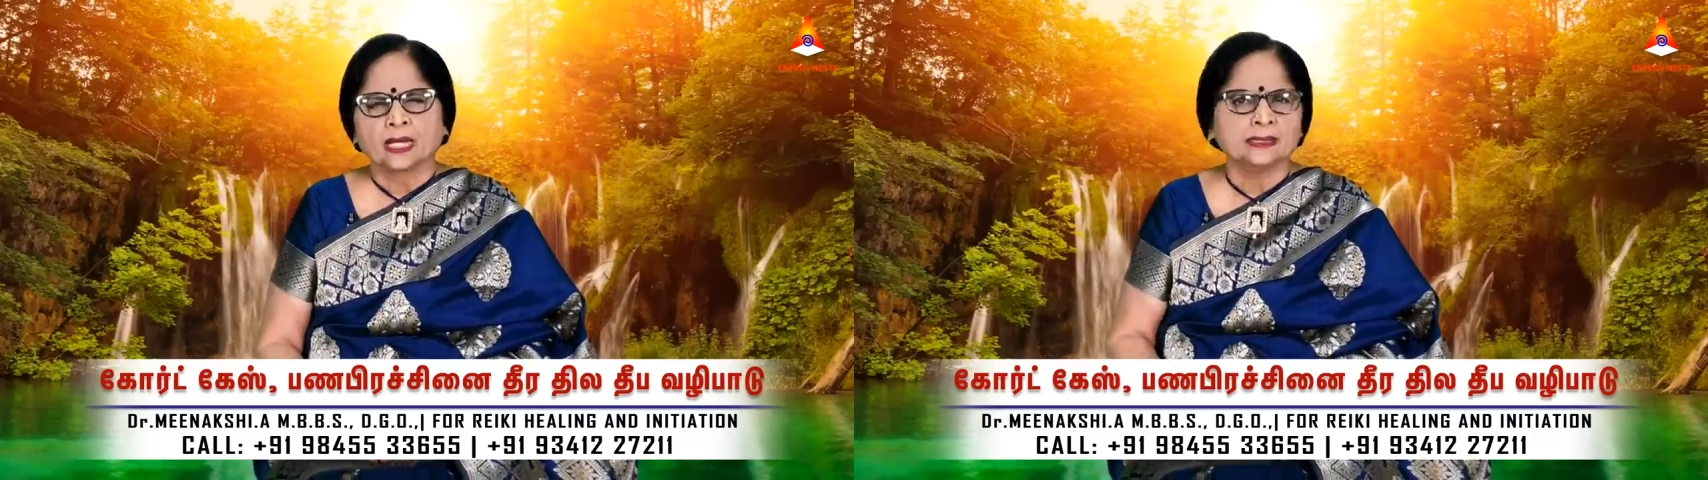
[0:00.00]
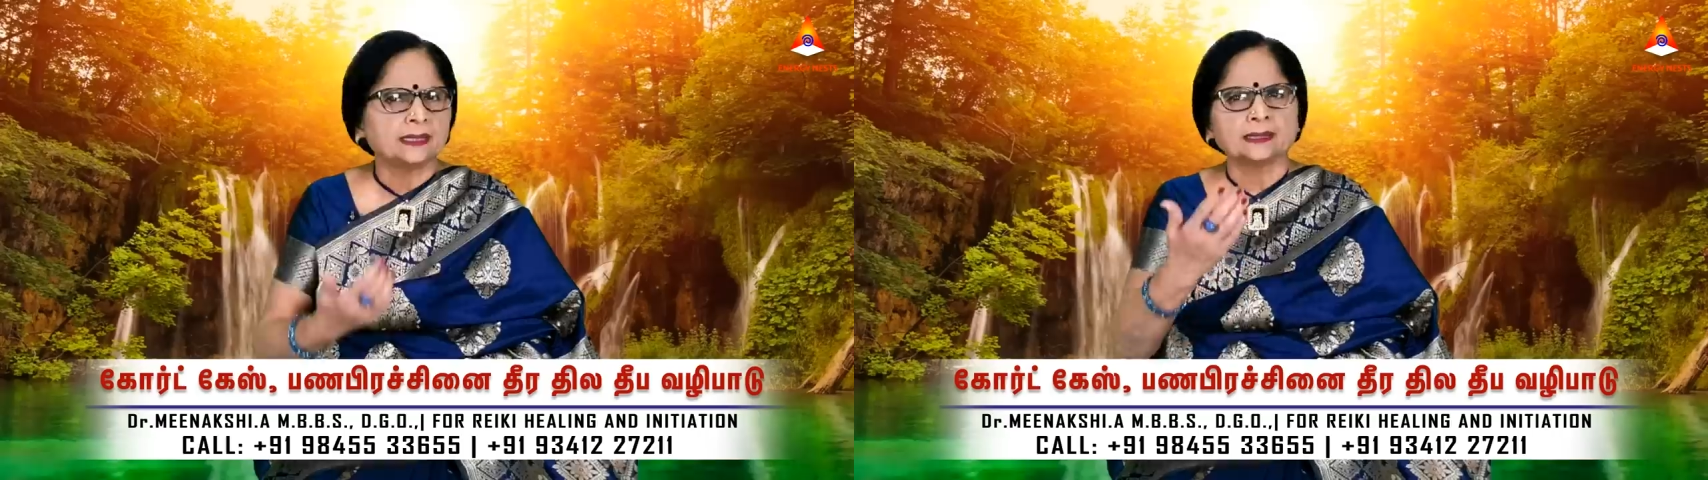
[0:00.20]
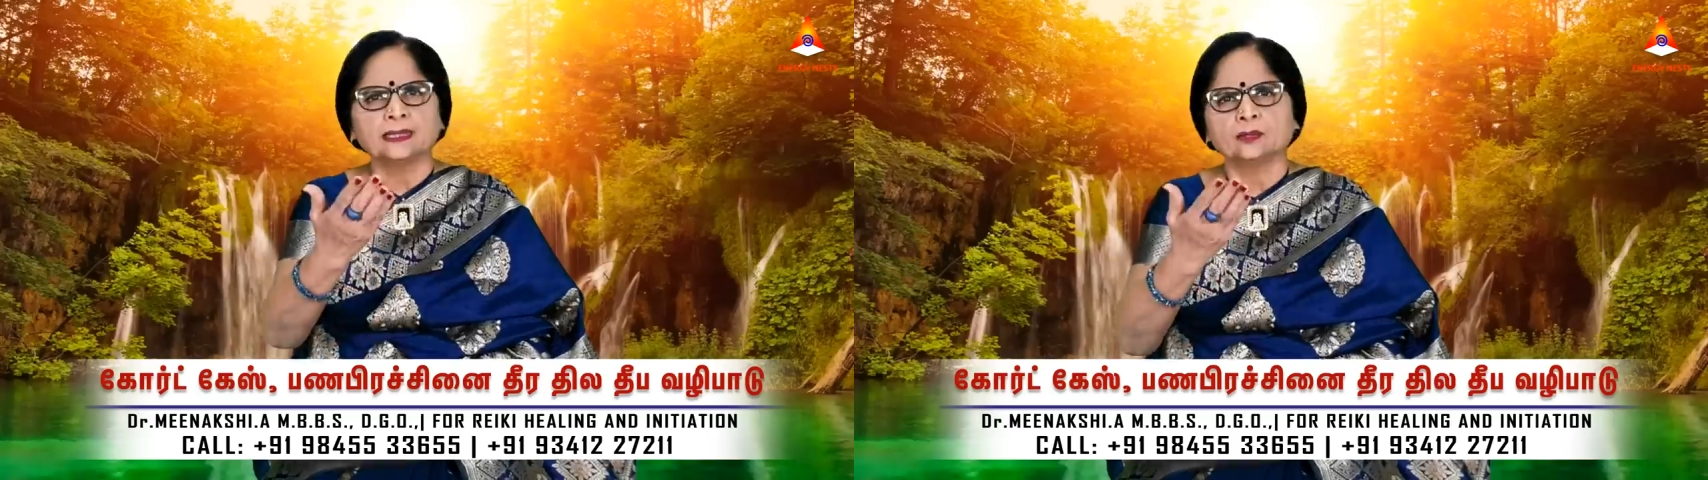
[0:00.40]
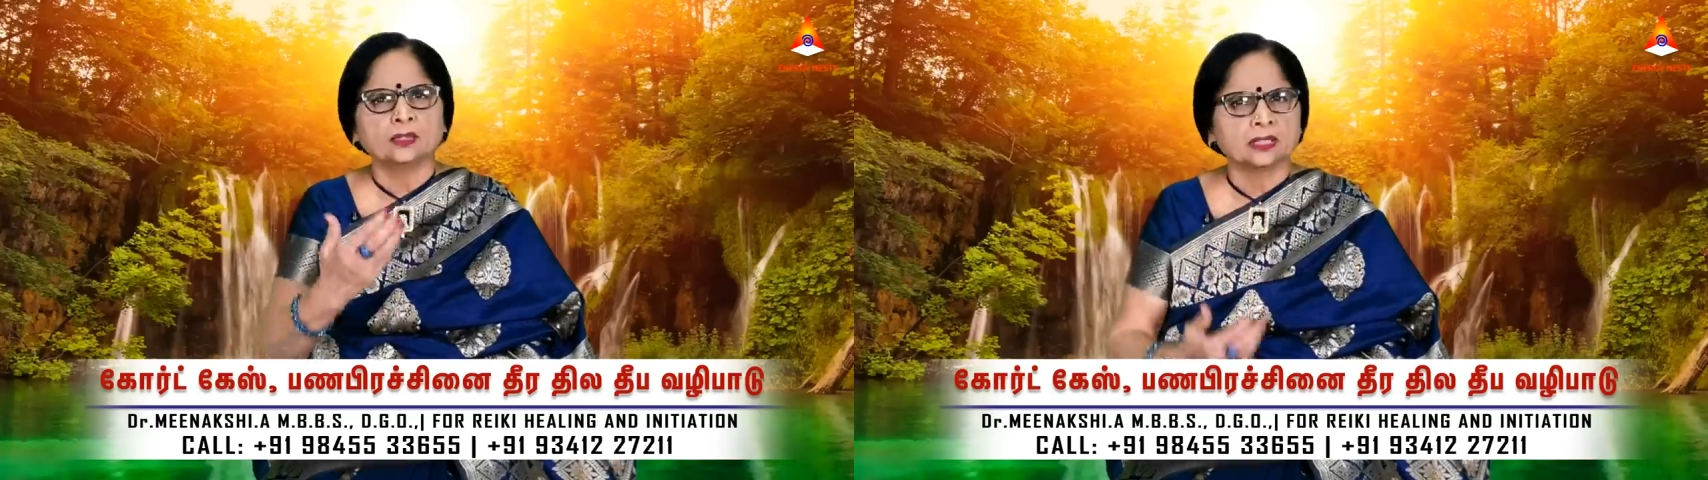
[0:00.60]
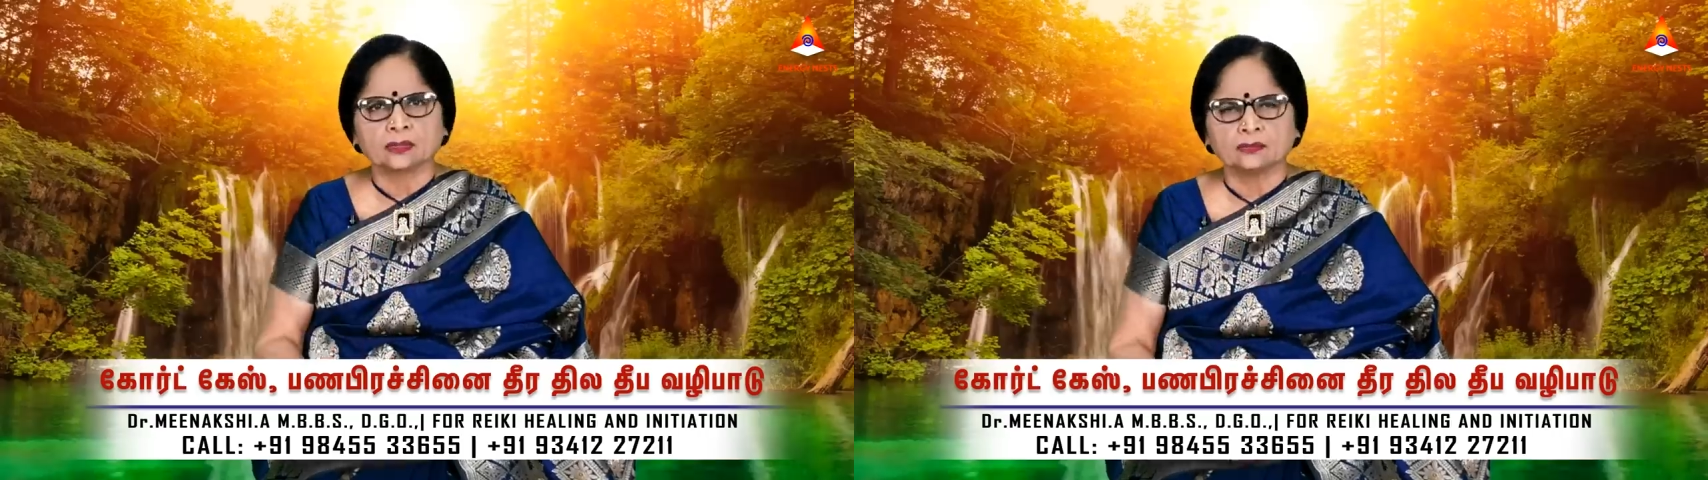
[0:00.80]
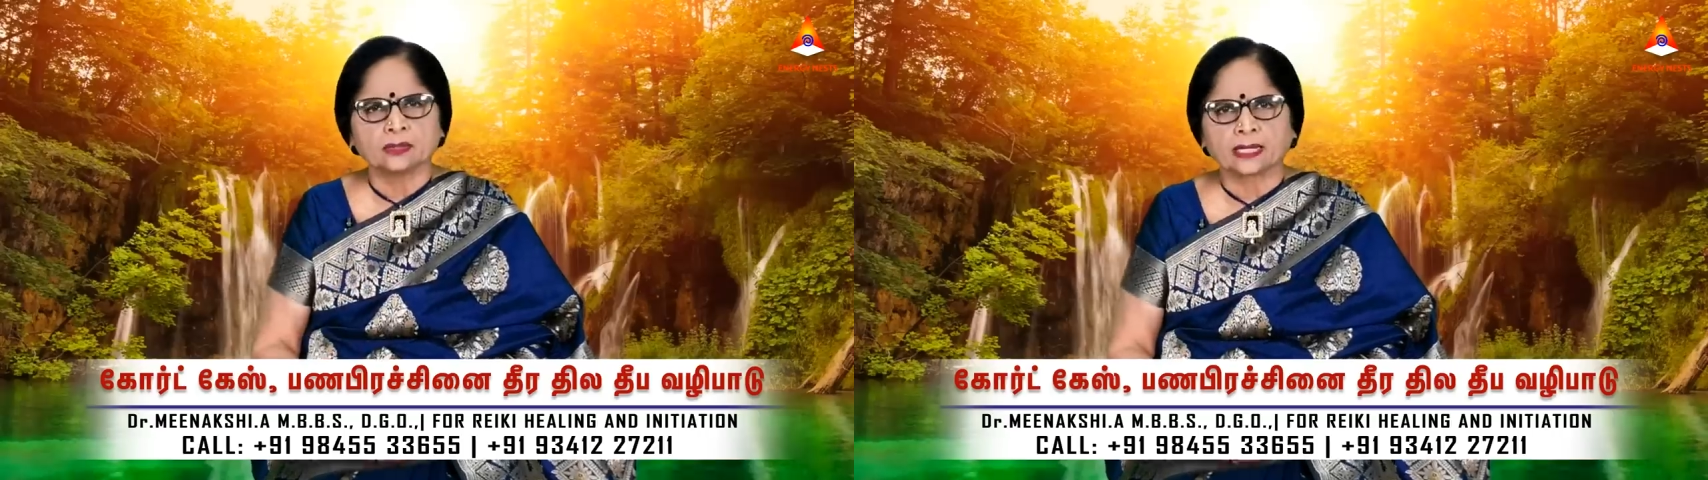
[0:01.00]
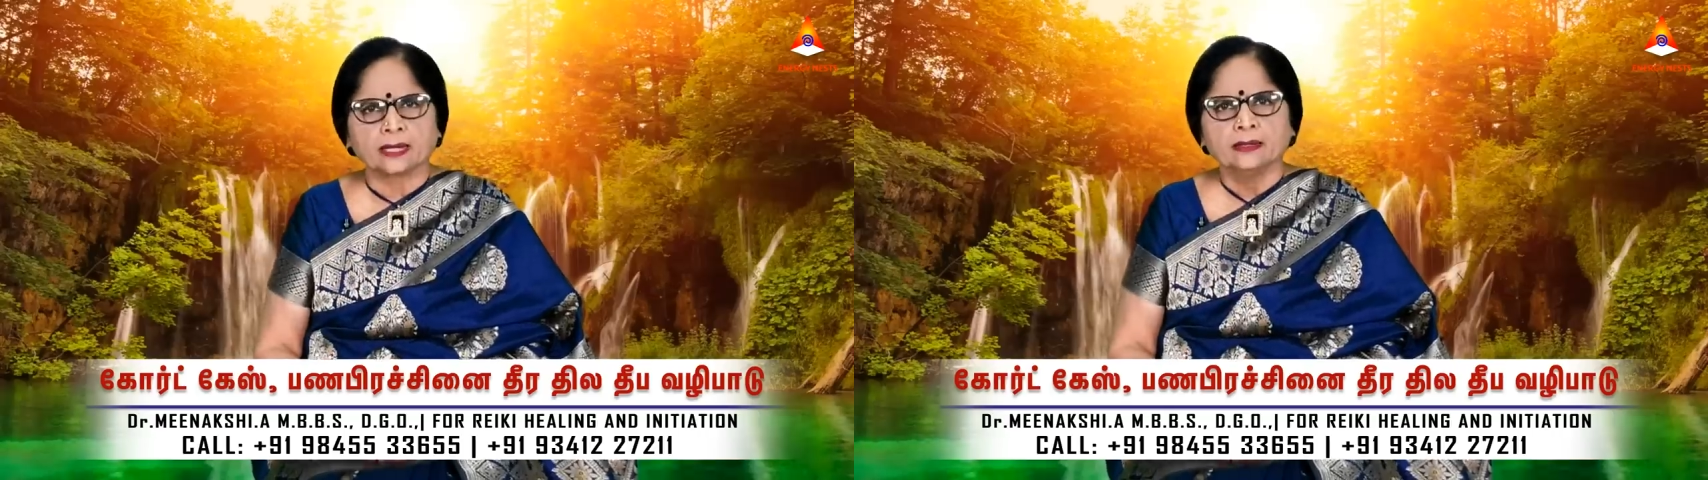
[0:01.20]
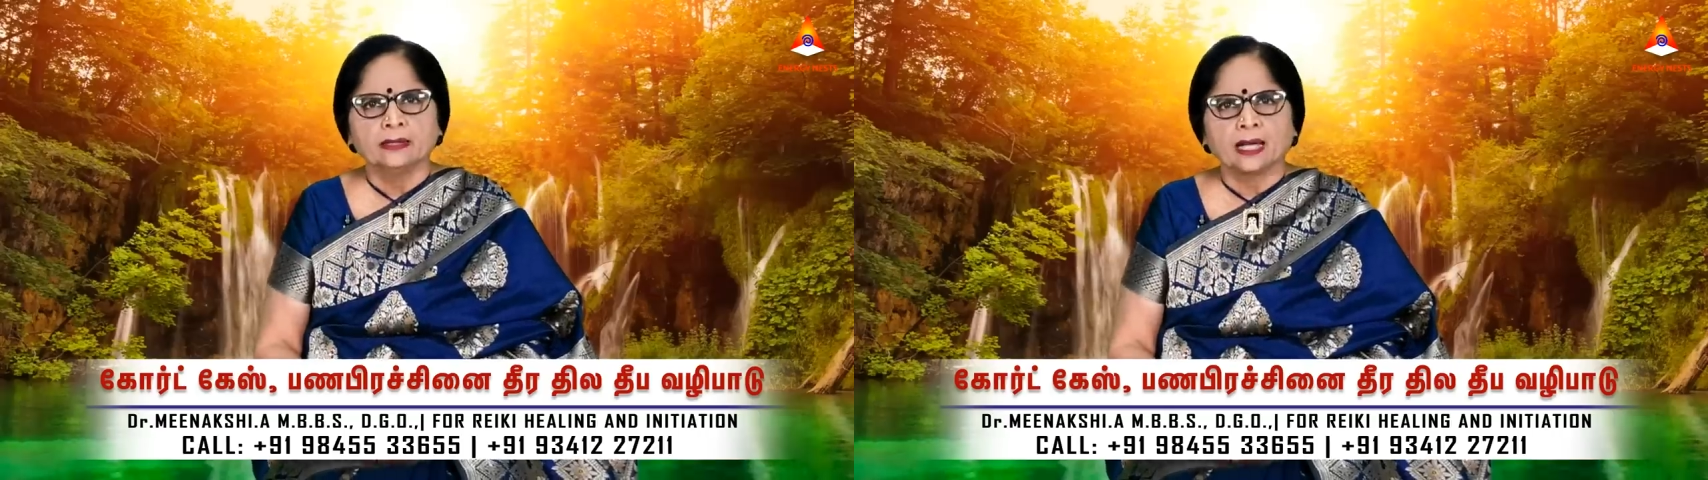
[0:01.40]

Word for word: அதனால தான் இதை உங்களுக்கு நான் கொடுக்குறேன்